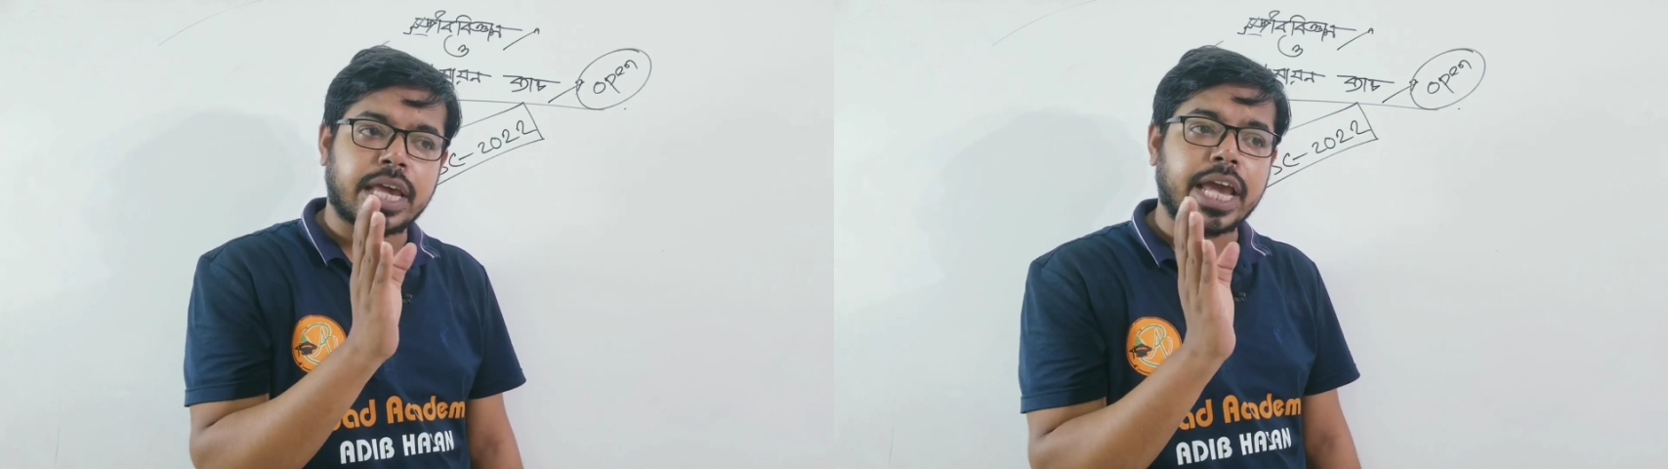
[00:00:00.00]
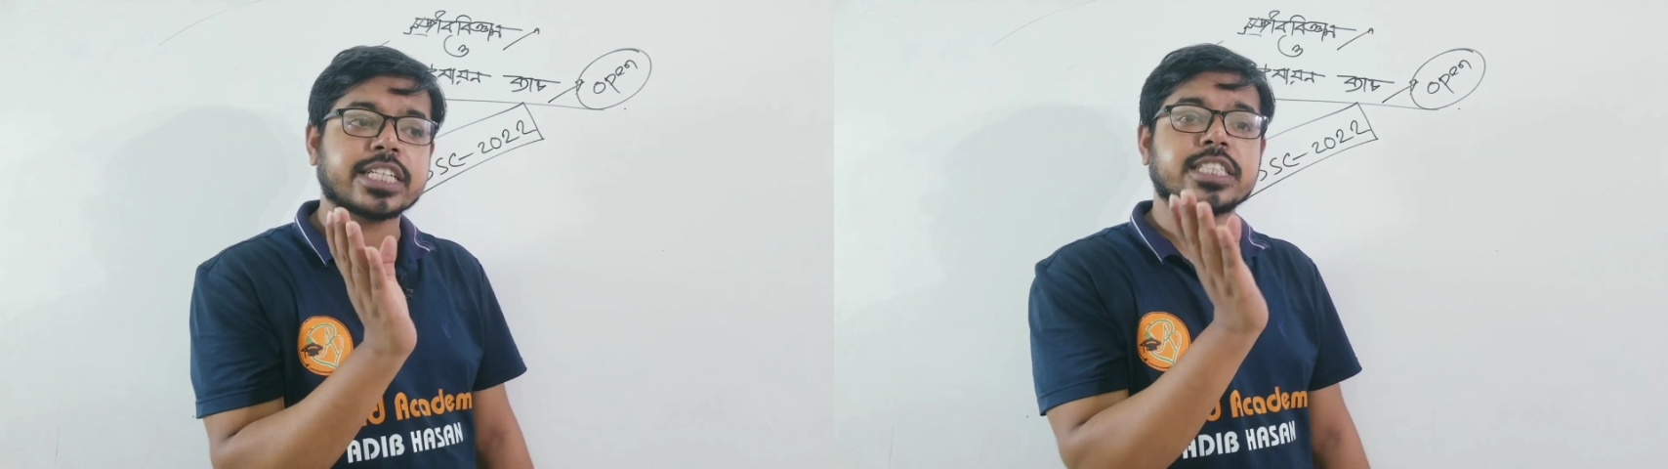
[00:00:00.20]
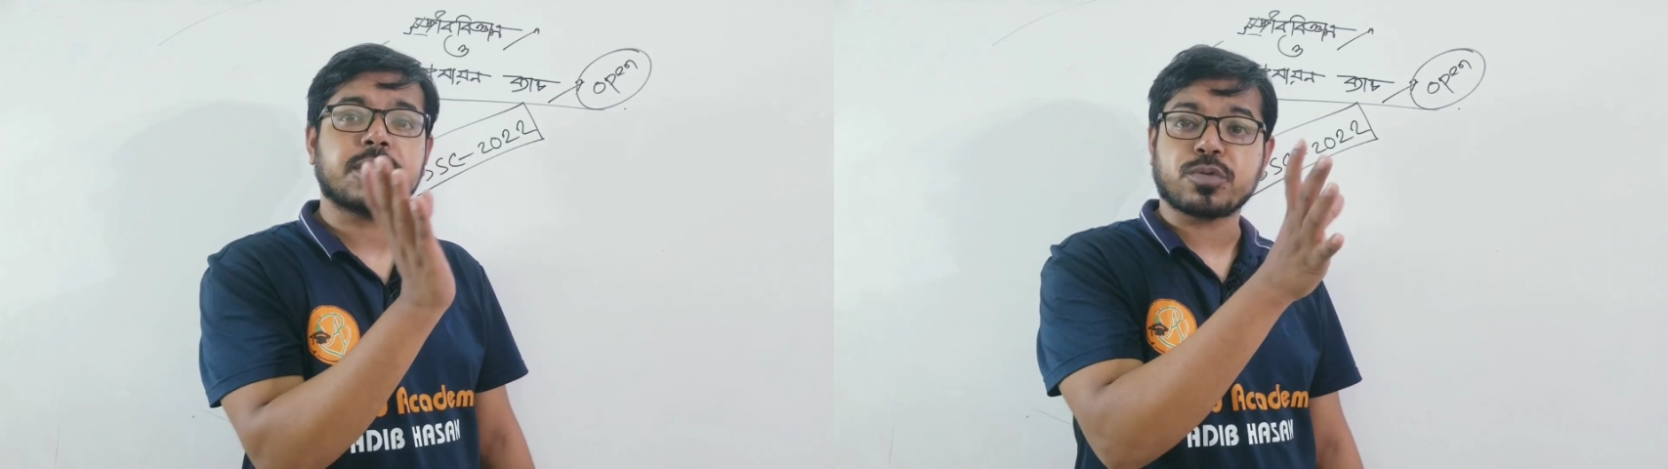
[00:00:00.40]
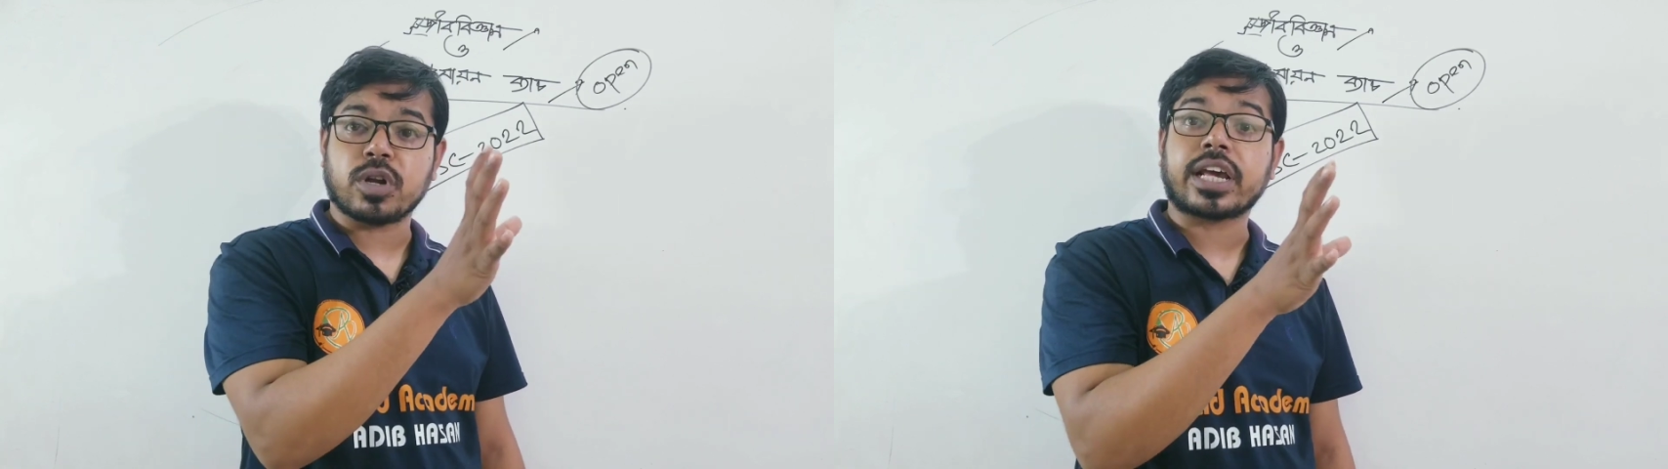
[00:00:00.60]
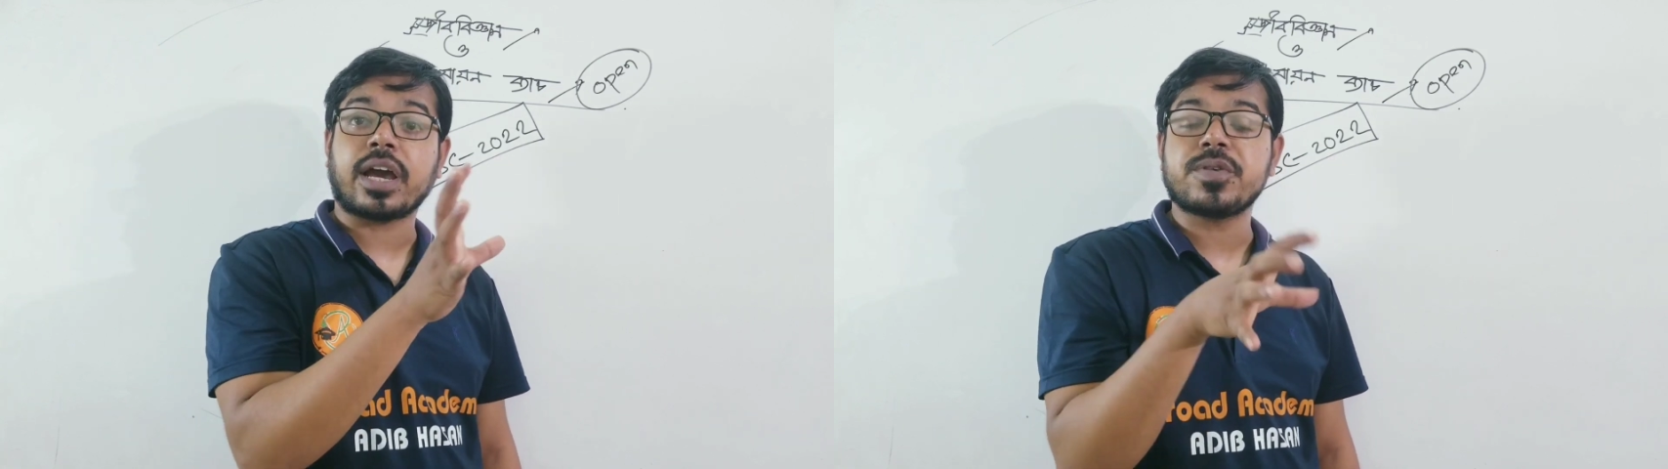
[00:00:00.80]

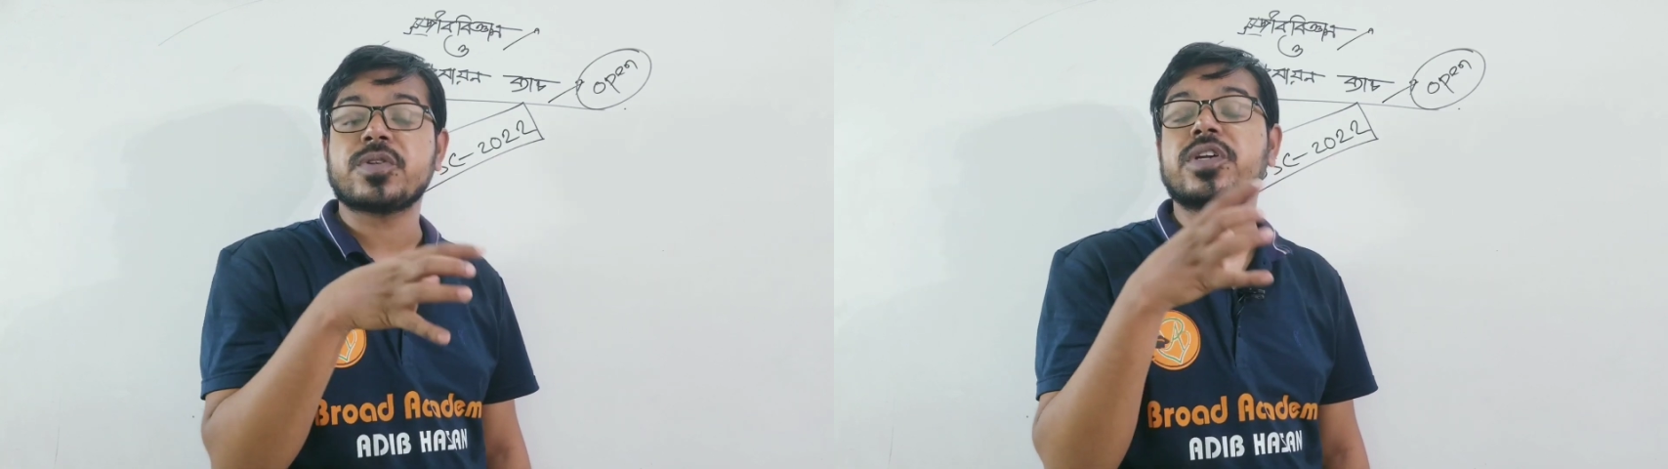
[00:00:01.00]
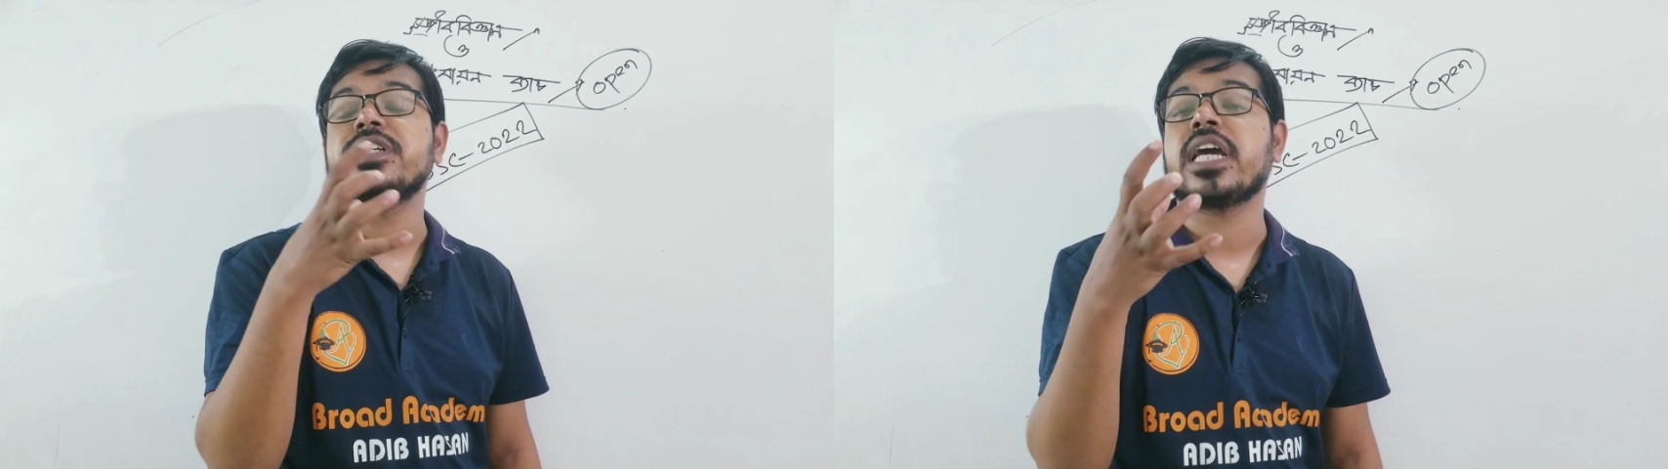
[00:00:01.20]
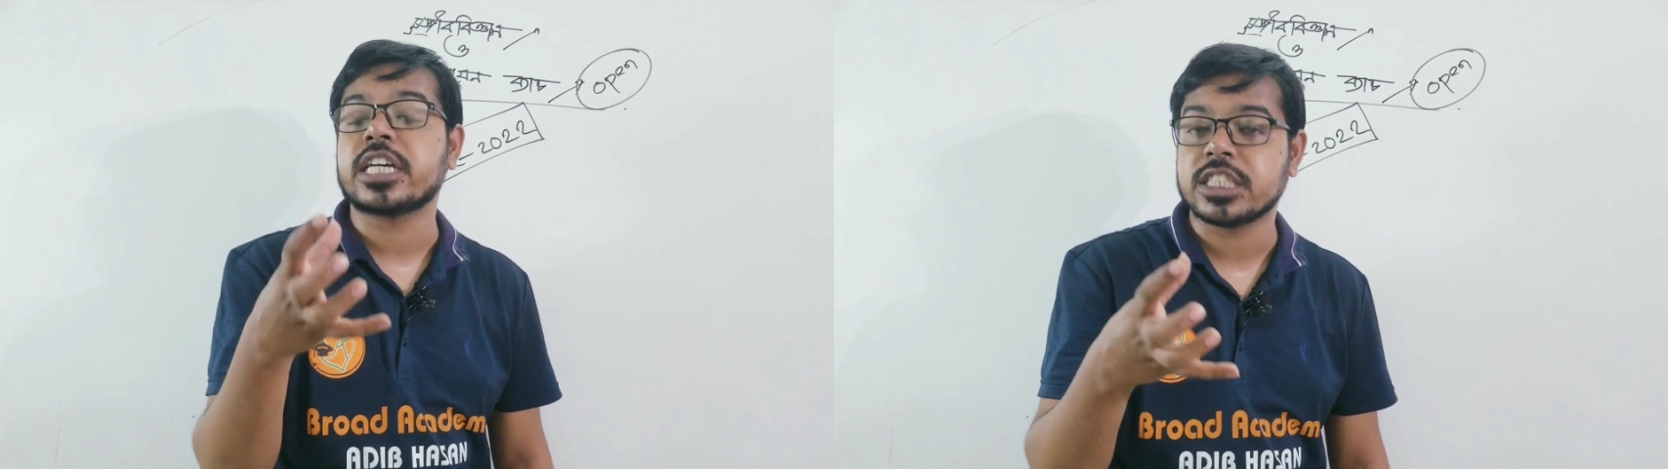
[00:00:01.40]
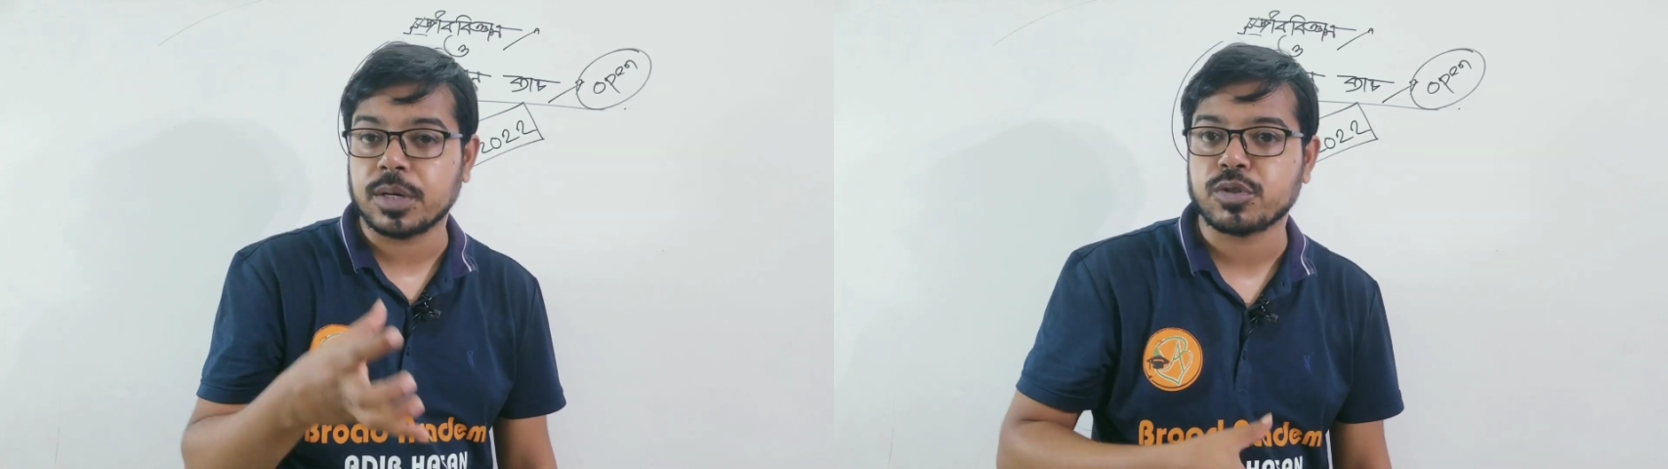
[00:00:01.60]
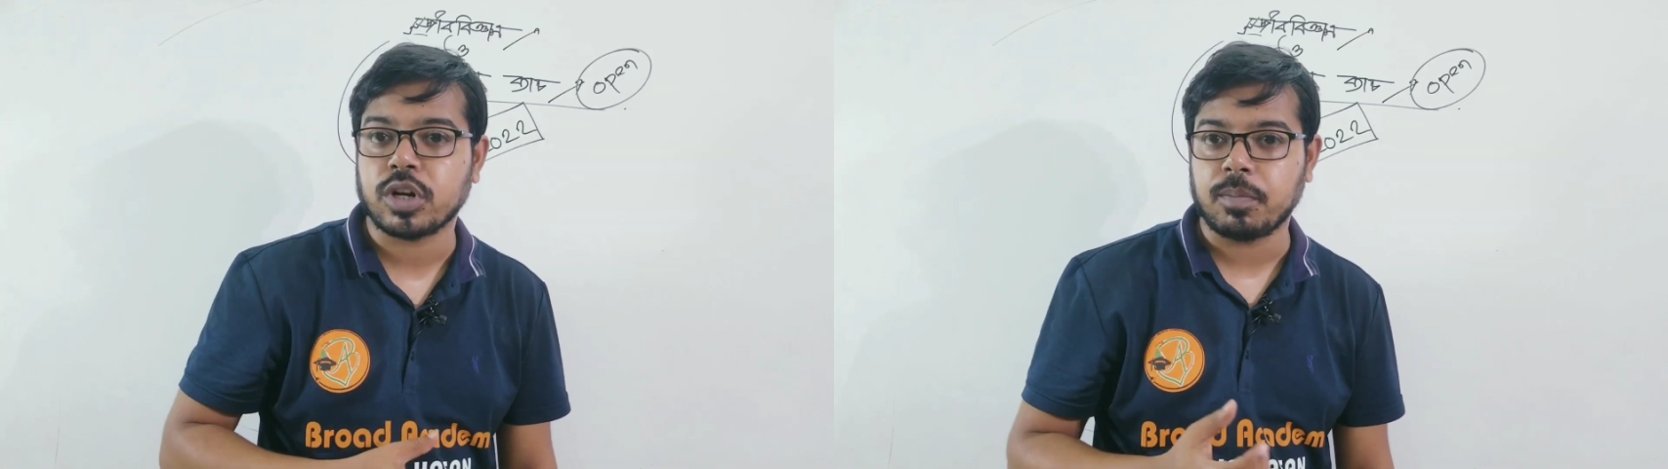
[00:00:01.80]
এক্সেপশনাল কেমিস্ট্রির যে
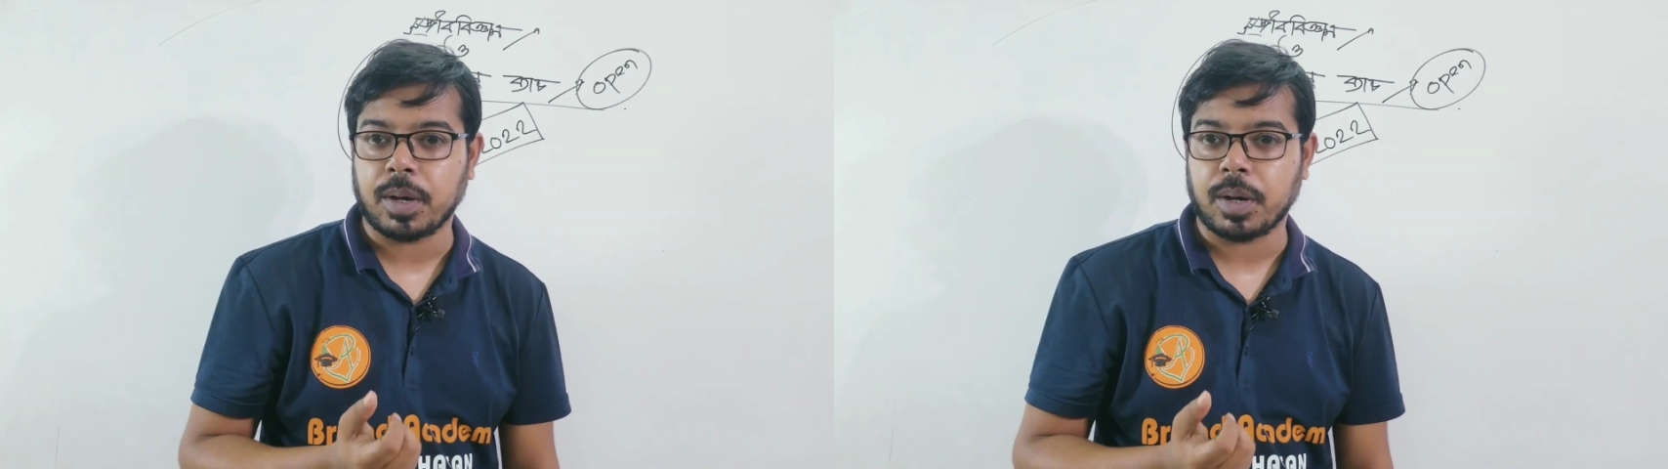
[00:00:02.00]
এক্সেপশনাল